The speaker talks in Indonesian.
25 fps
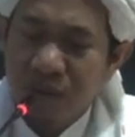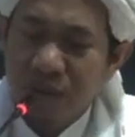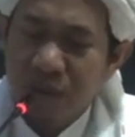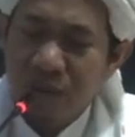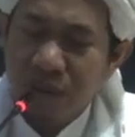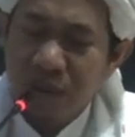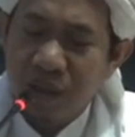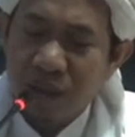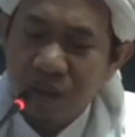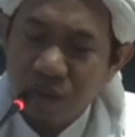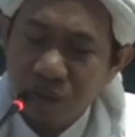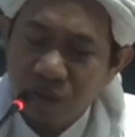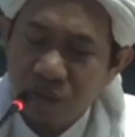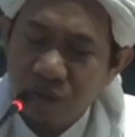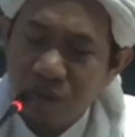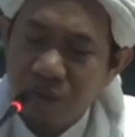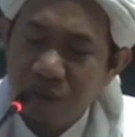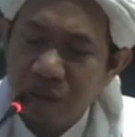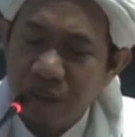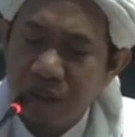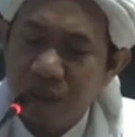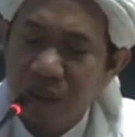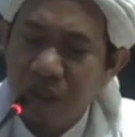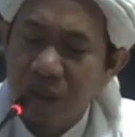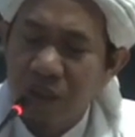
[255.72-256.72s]
langsung
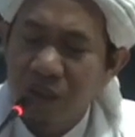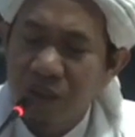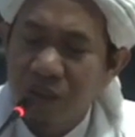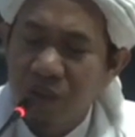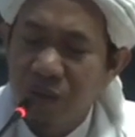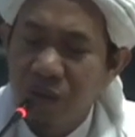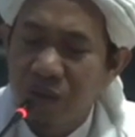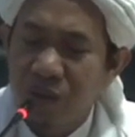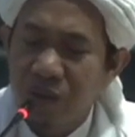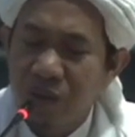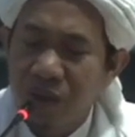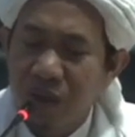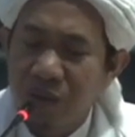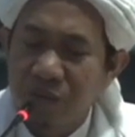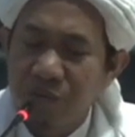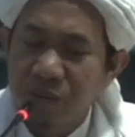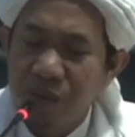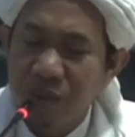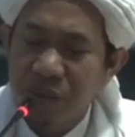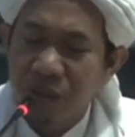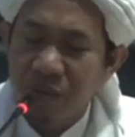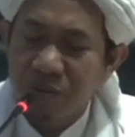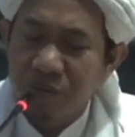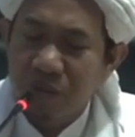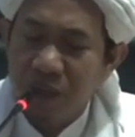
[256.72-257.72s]
minta ridho dan
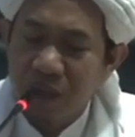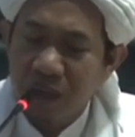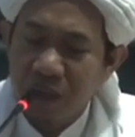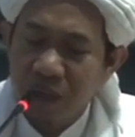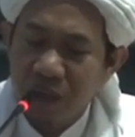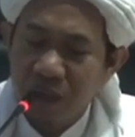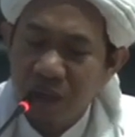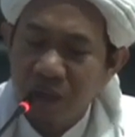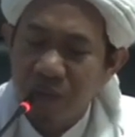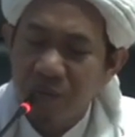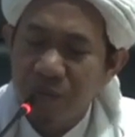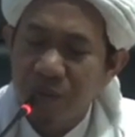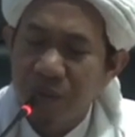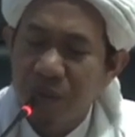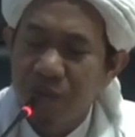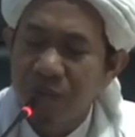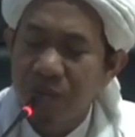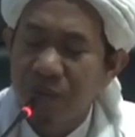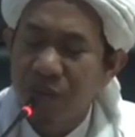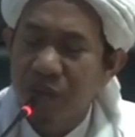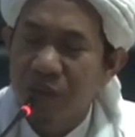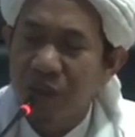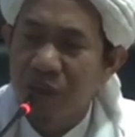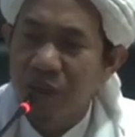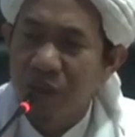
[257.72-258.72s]
minta maaf dia
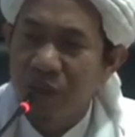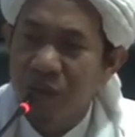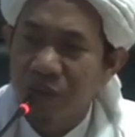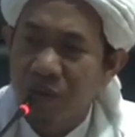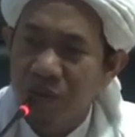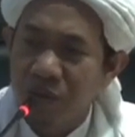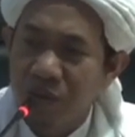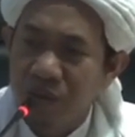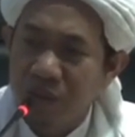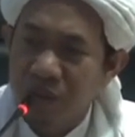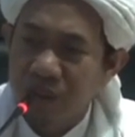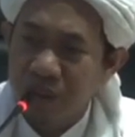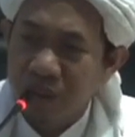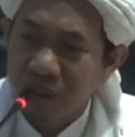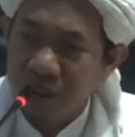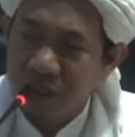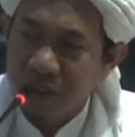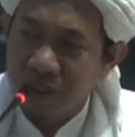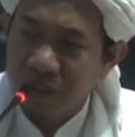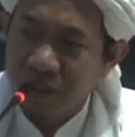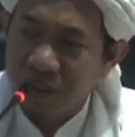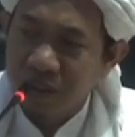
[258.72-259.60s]
minta ridhonya